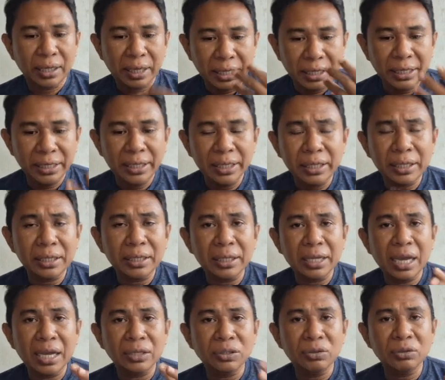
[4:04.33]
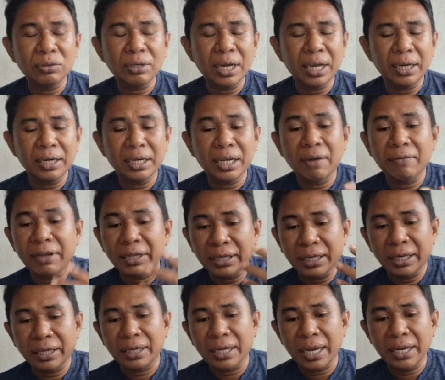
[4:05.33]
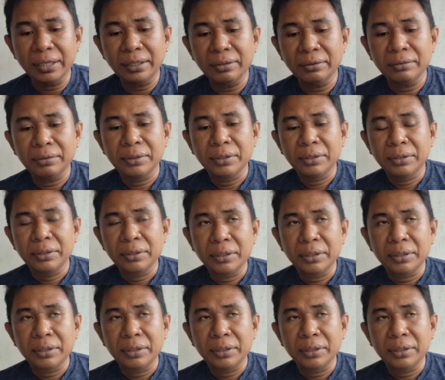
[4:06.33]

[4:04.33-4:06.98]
ini yang juga dikhawatirkan